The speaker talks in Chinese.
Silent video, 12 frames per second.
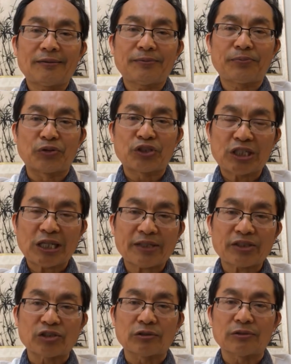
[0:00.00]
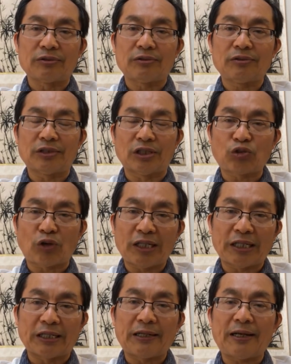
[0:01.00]
普世价值、人权
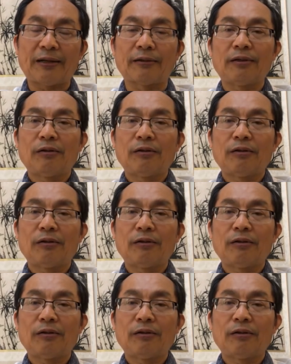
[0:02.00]
理念、